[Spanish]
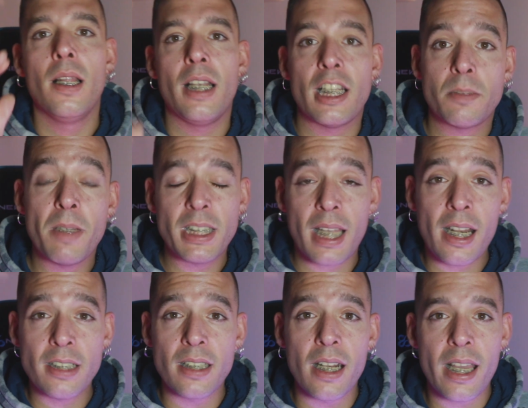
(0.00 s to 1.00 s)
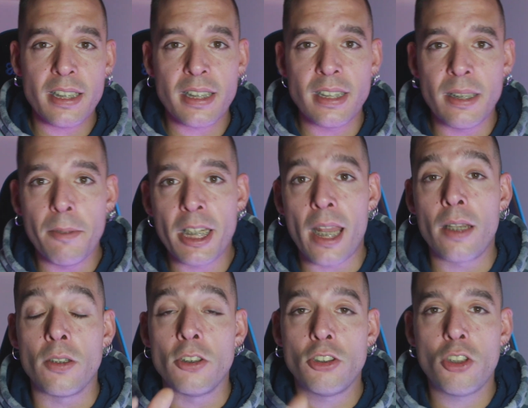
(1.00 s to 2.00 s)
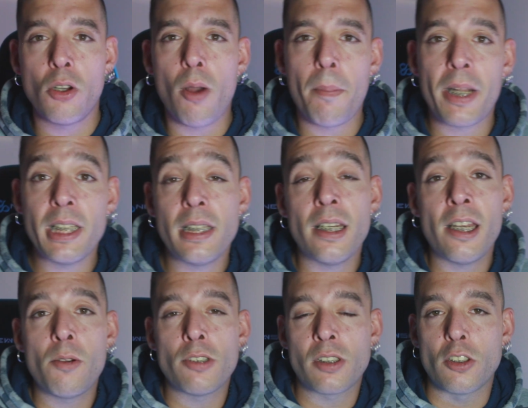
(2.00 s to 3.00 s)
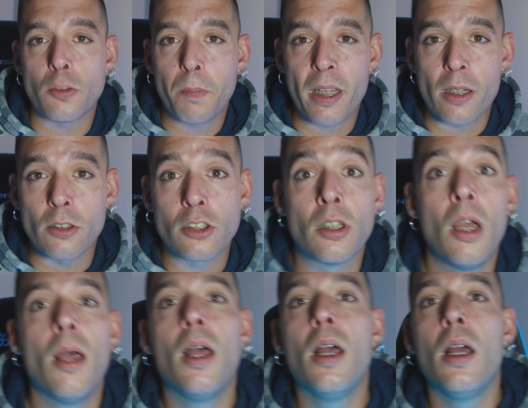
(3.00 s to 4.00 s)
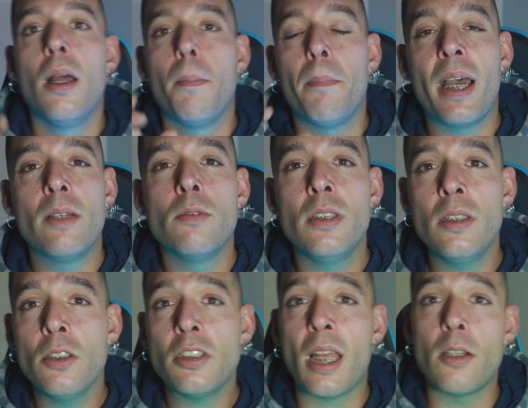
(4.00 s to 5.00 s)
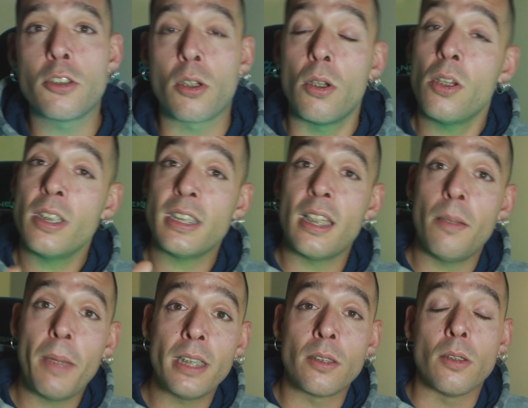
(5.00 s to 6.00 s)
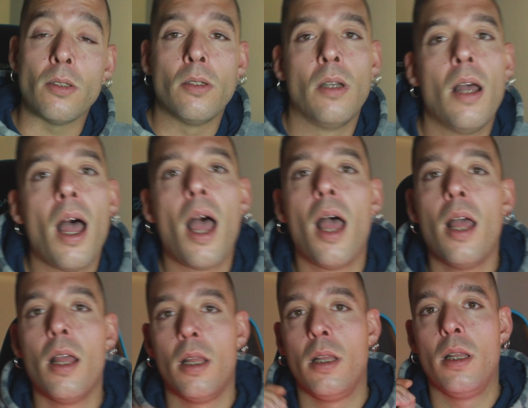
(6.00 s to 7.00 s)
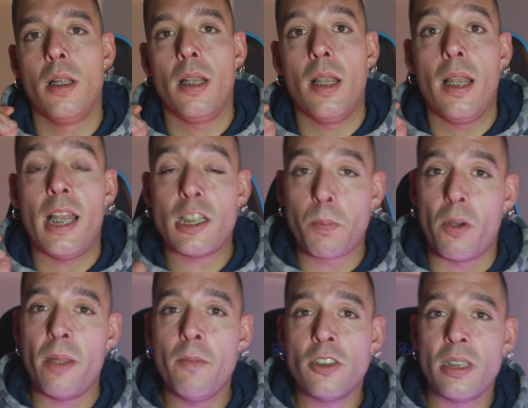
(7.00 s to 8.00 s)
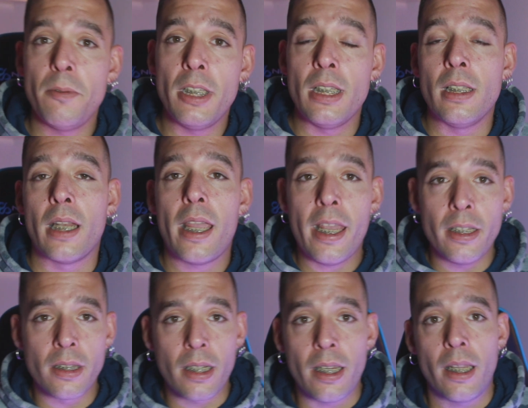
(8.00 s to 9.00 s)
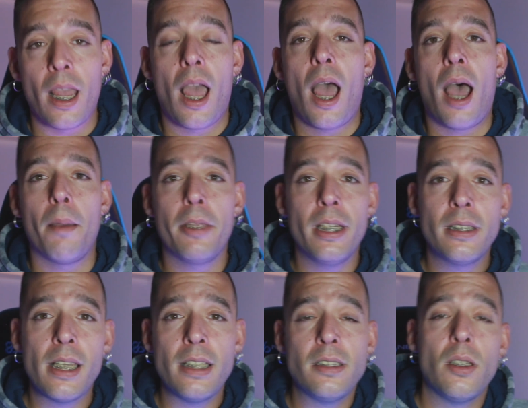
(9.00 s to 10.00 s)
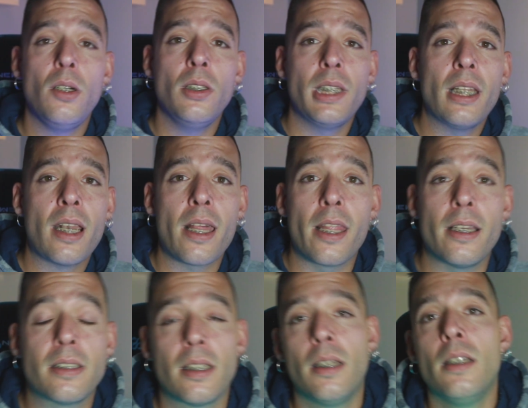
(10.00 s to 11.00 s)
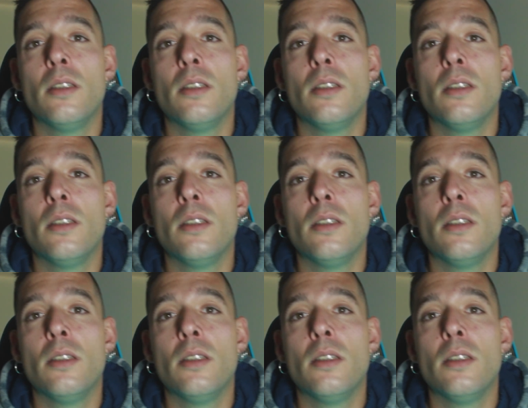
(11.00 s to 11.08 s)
Las máscaras del husky siberiano solo aparecen en nuestros perros. Van unidos a los colores del manto. Las podemos dividir entre abiertas o cerradas.